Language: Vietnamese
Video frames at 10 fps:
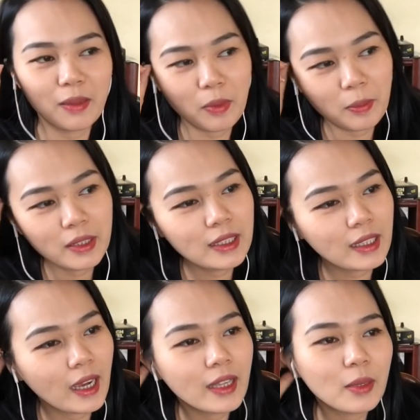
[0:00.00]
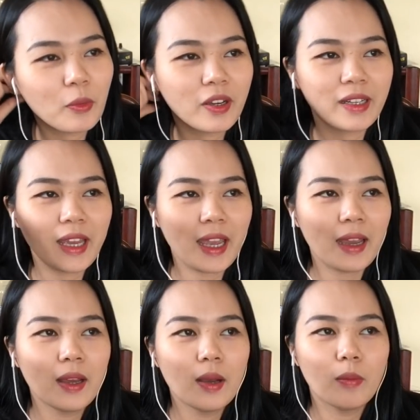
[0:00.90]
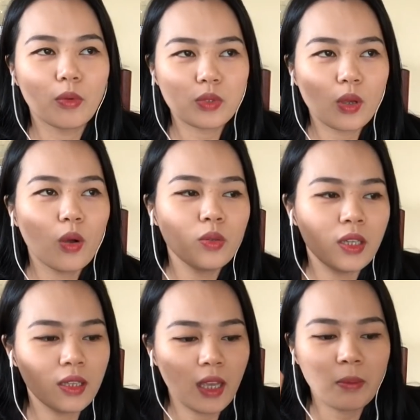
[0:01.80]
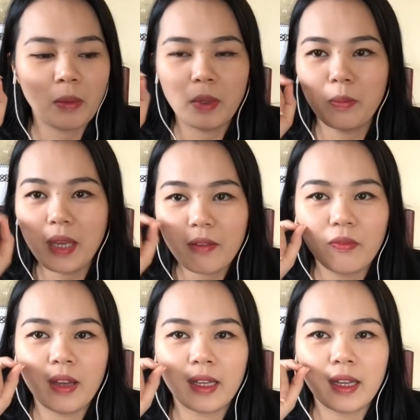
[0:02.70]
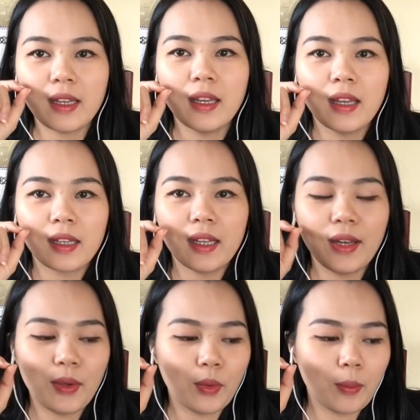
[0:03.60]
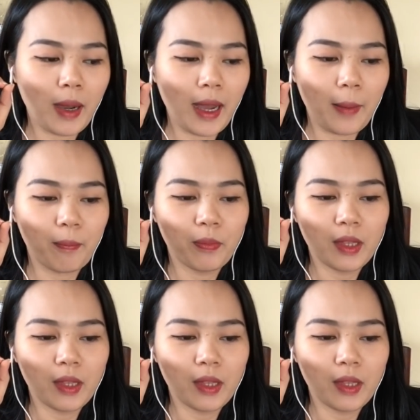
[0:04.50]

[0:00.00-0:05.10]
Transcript: nhưng mà mình sẽ kể cho mọi người nghe một số chi tiết mà mình biết về cái cái điều mà